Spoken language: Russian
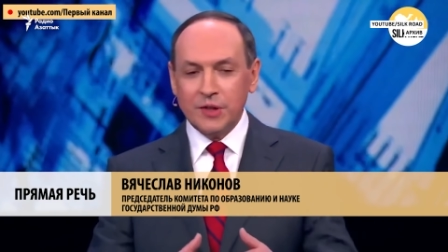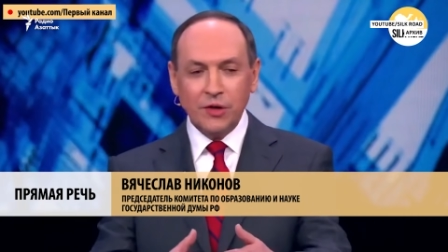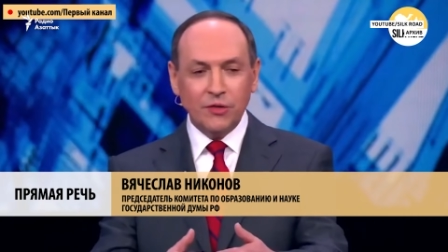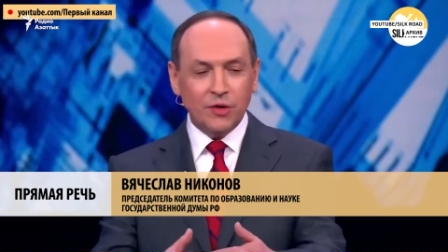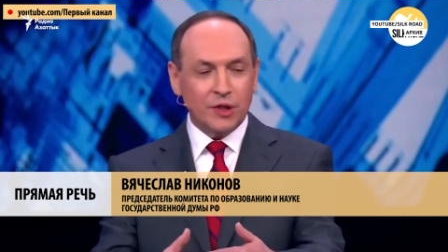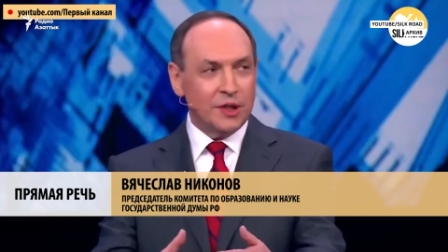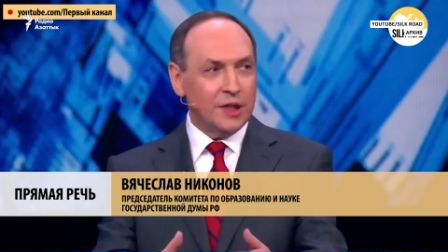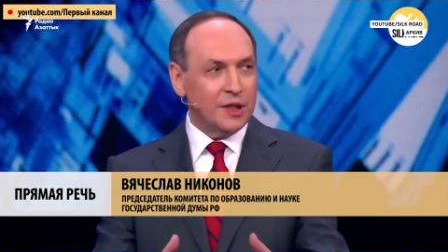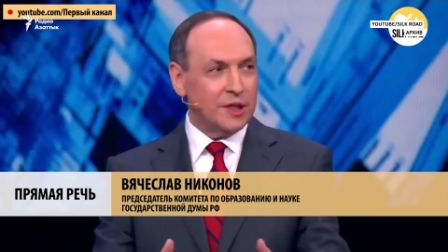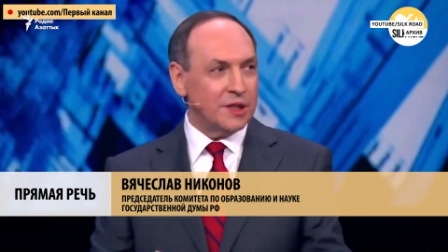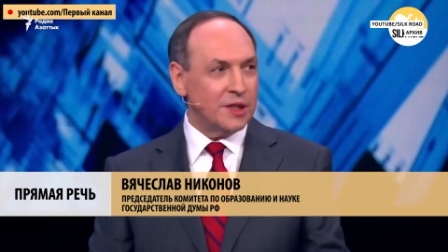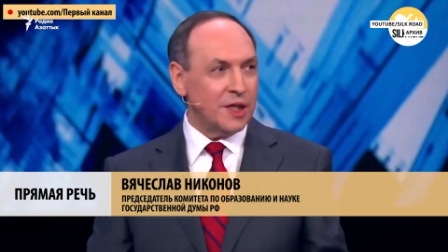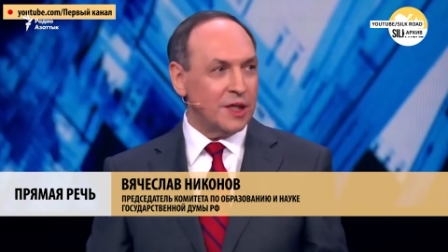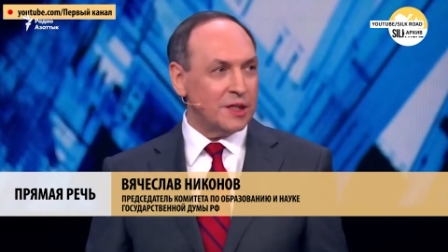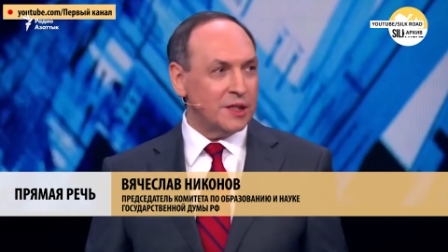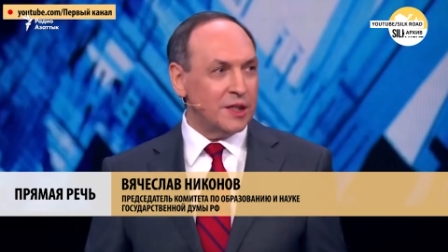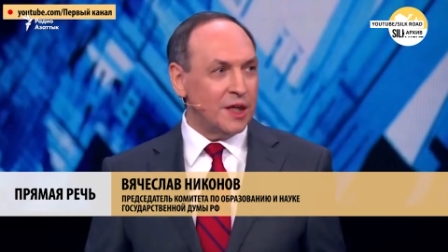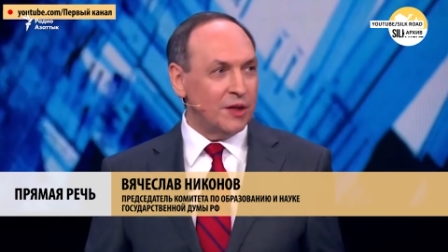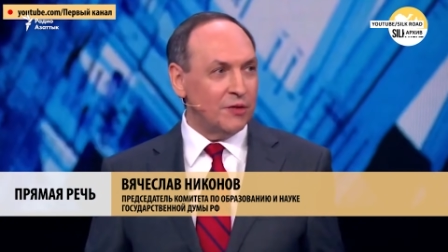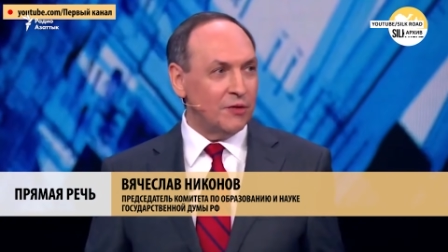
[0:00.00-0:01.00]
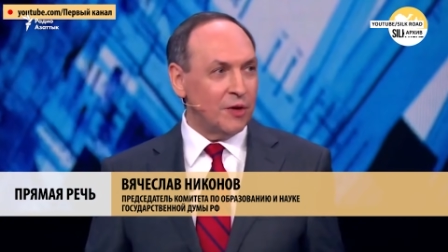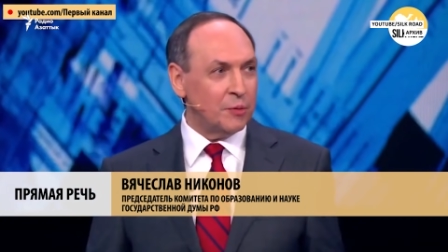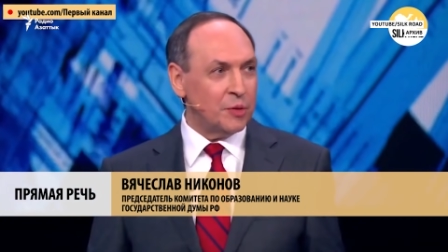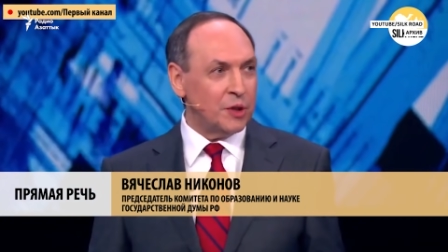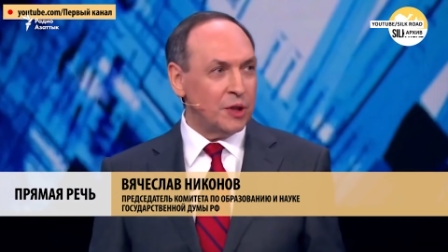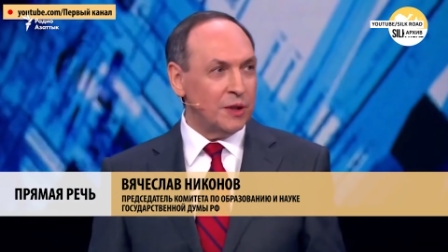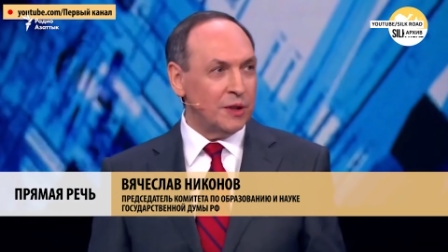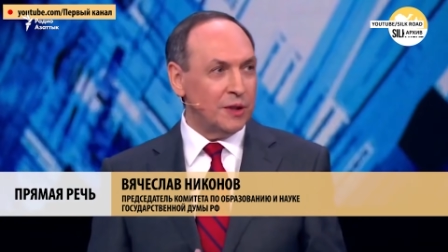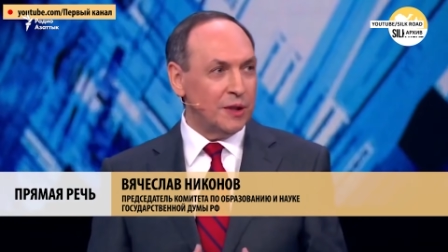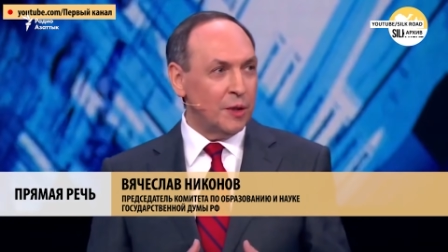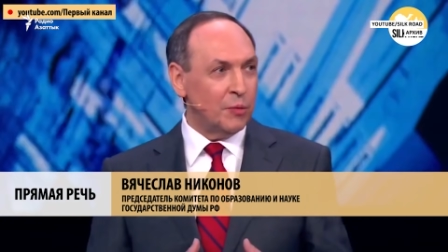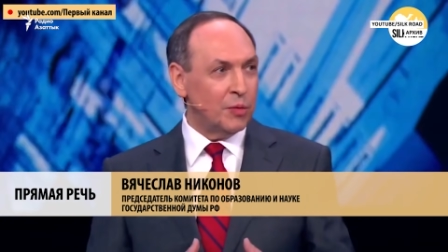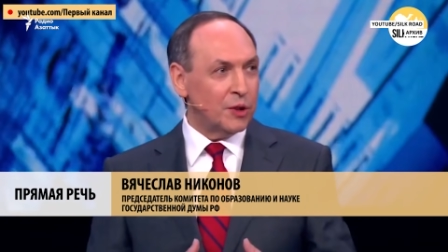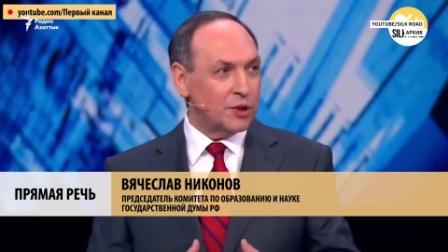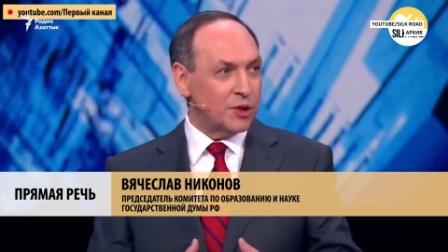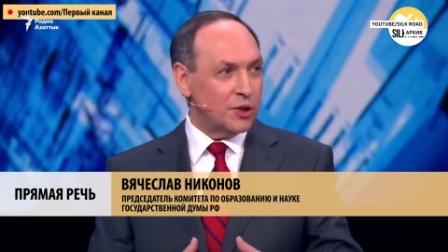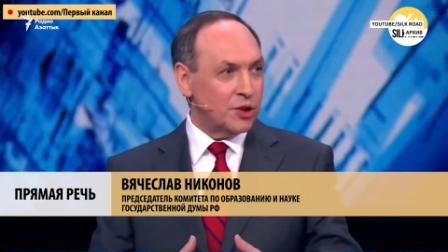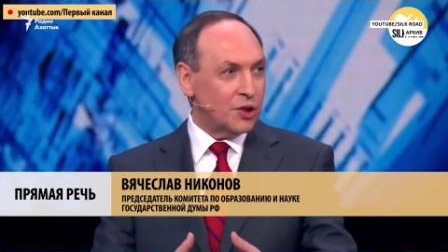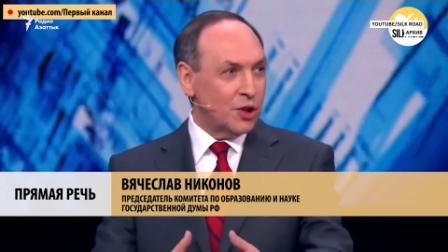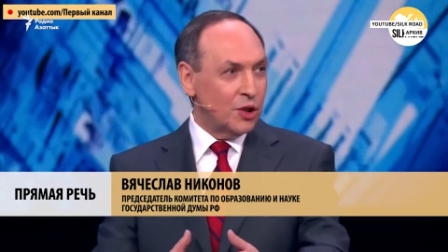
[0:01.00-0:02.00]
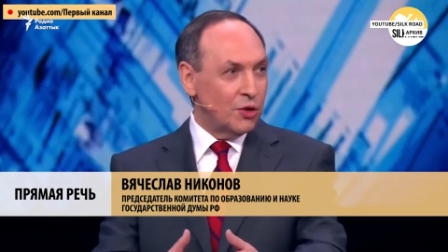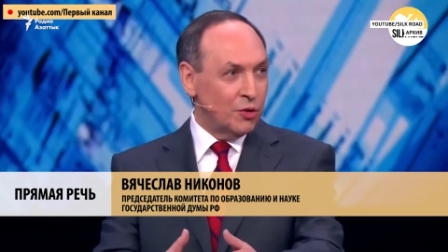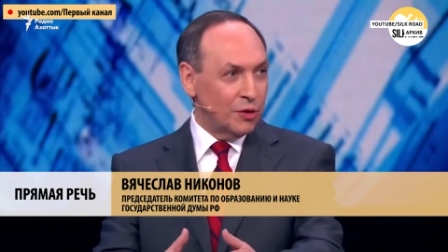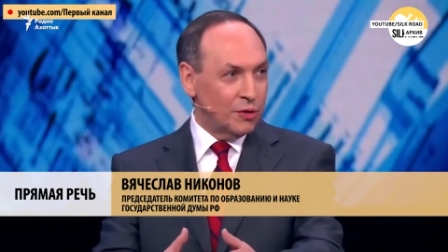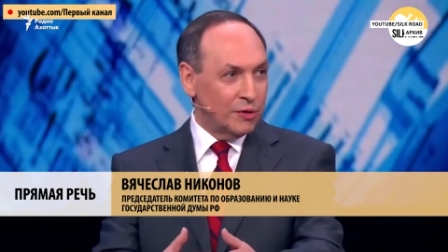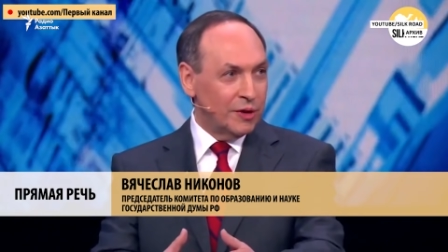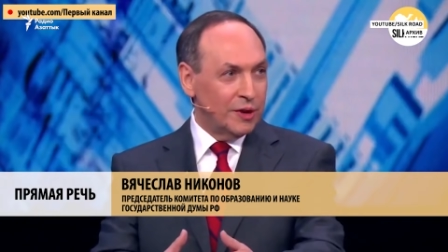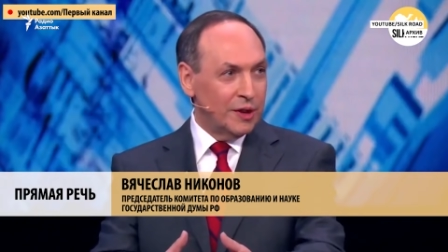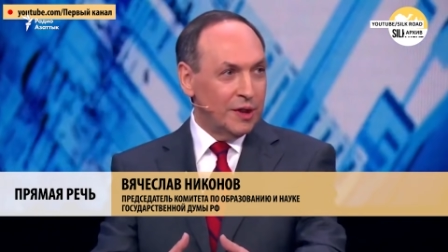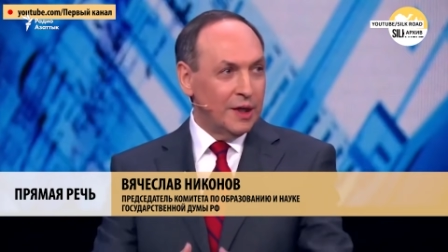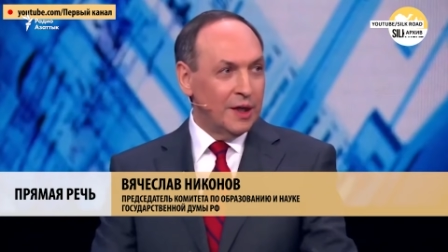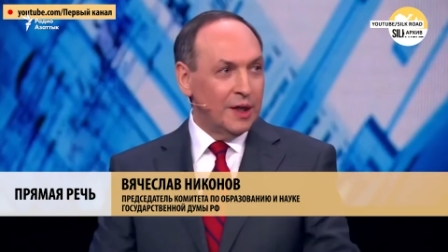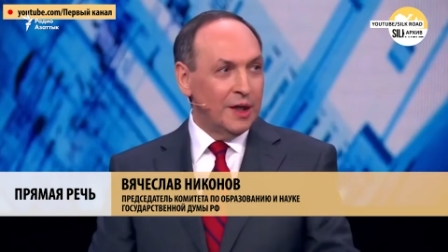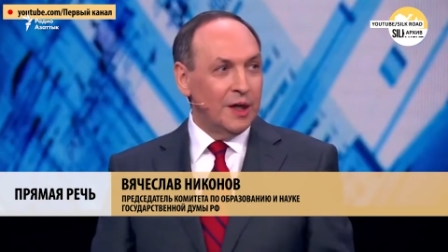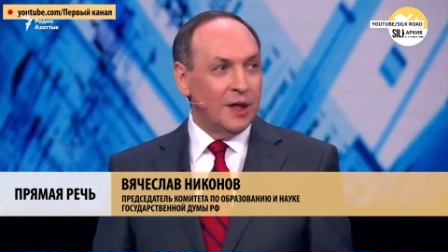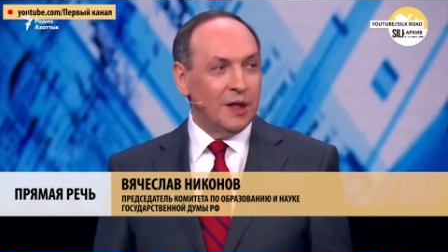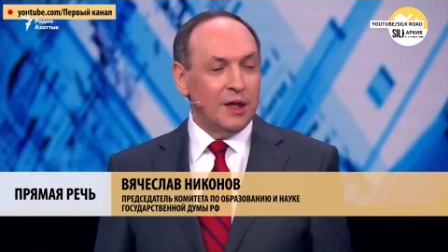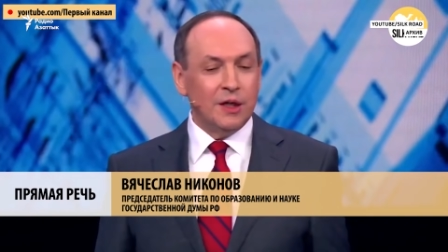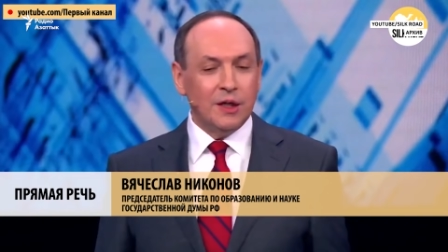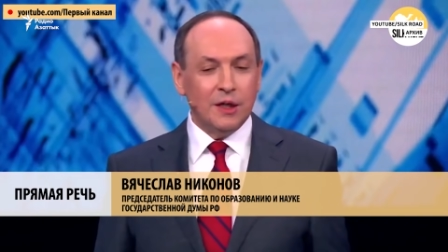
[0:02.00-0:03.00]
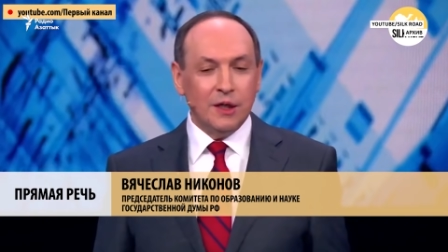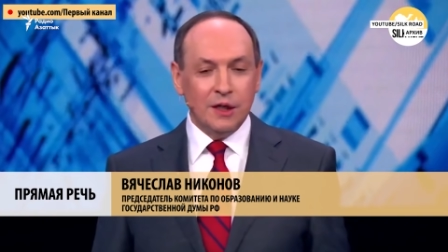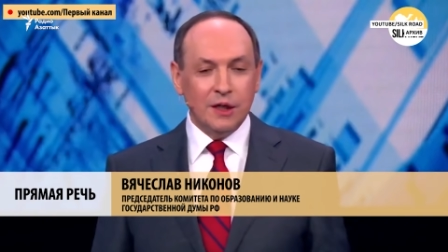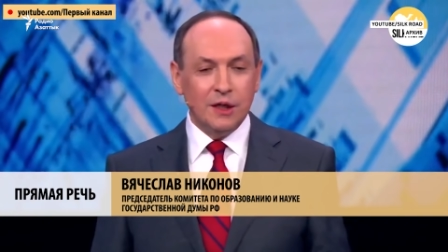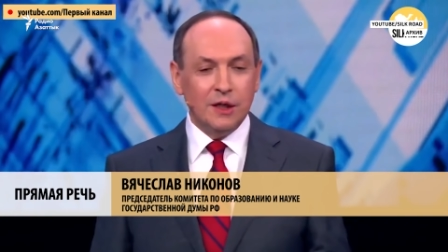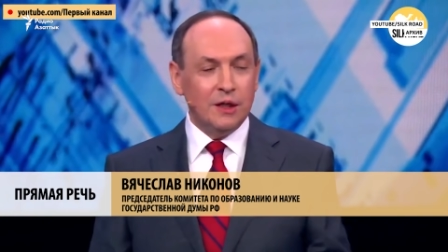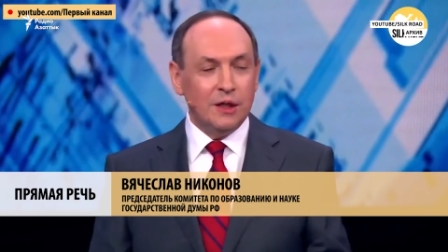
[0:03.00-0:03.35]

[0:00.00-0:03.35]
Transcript: Северный Казахстан вообще не был заселен. Но, но казахи и,